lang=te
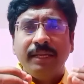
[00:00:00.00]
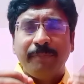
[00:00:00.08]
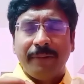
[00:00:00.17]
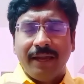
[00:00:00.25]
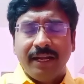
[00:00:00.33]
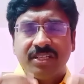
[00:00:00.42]

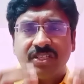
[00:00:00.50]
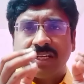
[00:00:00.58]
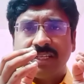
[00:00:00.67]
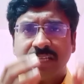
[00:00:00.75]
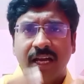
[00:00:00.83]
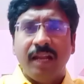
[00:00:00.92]
పేరెంట్స్కి
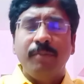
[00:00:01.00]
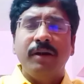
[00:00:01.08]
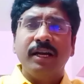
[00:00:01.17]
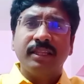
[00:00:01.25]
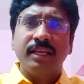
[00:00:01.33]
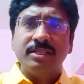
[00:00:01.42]
చాలా
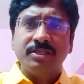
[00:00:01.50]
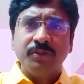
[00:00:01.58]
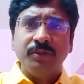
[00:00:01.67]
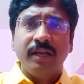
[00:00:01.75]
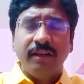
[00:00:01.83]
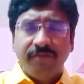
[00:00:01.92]
బాగా తెలుసు
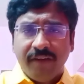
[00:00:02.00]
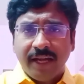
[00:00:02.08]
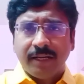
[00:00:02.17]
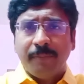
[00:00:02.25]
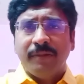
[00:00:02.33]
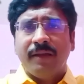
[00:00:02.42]

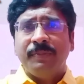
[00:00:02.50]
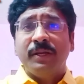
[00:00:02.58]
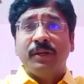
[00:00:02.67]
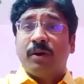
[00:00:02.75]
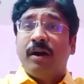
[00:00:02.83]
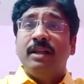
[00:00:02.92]
ఇన్ఫ్యాక్ట్ మీ
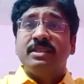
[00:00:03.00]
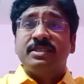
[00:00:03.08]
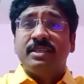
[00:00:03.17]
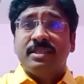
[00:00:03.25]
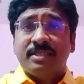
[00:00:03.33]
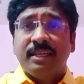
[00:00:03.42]
అందరు కాల్స్
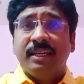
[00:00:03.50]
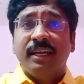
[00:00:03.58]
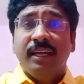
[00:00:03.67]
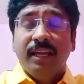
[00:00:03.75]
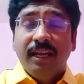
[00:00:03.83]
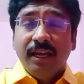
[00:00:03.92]
చేసి
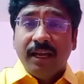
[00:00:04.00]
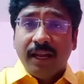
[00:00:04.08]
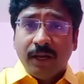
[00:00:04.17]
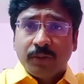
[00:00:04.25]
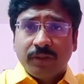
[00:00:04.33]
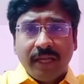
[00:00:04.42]

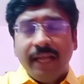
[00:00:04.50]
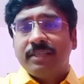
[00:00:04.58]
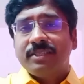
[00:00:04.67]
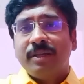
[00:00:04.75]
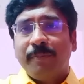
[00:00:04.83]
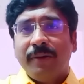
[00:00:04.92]
నాకు
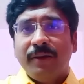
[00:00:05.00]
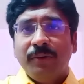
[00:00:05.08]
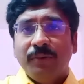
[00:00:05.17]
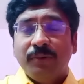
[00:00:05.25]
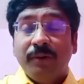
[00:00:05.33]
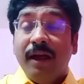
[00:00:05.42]
థ్యాంక్స్ చెప్పారు
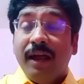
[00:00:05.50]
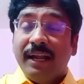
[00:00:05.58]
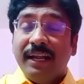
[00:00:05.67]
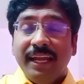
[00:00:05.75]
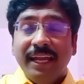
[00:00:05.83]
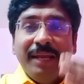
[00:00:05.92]

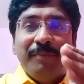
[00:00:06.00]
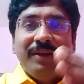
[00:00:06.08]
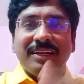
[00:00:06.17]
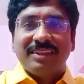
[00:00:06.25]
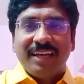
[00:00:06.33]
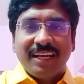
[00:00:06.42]
అండ్ నేనే
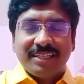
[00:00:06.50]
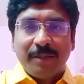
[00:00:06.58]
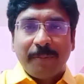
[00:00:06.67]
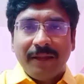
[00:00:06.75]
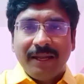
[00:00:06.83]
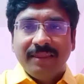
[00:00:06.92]
మీకు థ్యాంక్స్
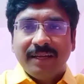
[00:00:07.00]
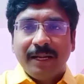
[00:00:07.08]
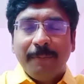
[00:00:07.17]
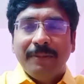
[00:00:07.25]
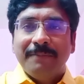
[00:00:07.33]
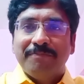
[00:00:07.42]
చెప్పాలి
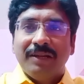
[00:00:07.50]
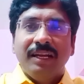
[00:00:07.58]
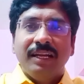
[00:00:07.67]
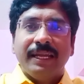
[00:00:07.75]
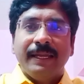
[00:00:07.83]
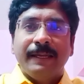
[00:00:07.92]
ఎందుకంటే మీ
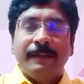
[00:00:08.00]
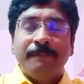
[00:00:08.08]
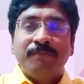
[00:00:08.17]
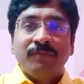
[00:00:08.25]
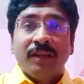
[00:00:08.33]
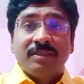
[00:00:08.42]
పిల్లలకి
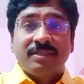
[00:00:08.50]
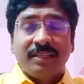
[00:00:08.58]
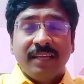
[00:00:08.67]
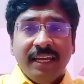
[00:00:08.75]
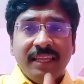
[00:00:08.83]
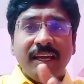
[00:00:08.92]

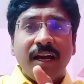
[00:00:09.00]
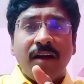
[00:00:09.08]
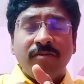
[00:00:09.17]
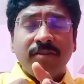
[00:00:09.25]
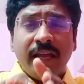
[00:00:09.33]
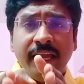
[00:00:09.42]
ఏది
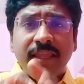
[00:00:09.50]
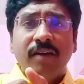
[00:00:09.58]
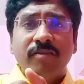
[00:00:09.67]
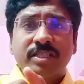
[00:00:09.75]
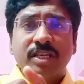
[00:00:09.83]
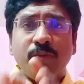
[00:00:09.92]
ఏది
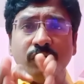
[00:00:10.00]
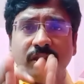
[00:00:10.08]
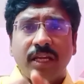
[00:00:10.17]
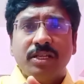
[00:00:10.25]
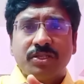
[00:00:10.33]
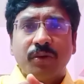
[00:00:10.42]
అవసరమో
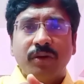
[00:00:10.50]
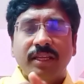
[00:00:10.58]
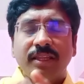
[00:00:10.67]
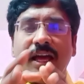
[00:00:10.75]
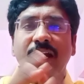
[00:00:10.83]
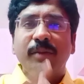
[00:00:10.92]
తెలుసుకొని
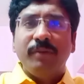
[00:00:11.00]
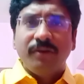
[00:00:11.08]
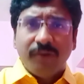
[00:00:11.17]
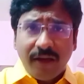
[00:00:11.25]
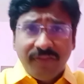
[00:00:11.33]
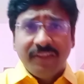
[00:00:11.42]
దానిని మీరు
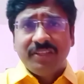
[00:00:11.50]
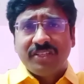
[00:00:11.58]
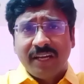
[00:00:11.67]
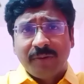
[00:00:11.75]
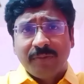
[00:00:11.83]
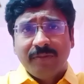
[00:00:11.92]

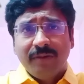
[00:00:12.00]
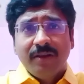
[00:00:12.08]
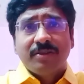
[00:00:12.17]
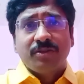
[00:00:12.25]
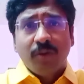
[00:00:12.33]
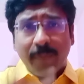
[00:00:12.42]
అందించారు
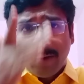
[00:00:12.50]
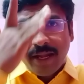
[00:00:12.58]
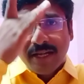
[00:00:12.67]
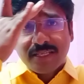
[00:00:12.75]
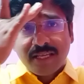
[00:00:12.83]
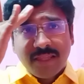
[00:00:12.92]
సో
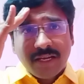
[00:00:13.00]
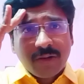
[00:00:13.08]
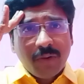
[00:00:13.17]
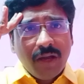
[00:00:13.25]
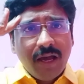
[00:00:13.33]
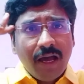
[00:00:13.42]
పేరెంట్స్ అందరికి
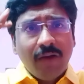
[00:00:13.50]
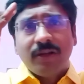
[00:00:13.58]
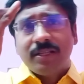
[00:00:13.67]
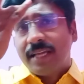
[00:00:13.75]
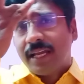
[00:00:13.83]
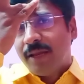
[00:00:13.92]
కూడా
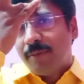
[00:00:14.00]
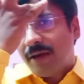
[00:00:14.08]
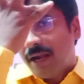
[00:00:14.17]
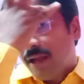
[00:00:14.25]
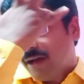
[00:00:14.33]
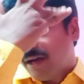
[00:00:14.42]
వన్స్ అగైన్ మరలా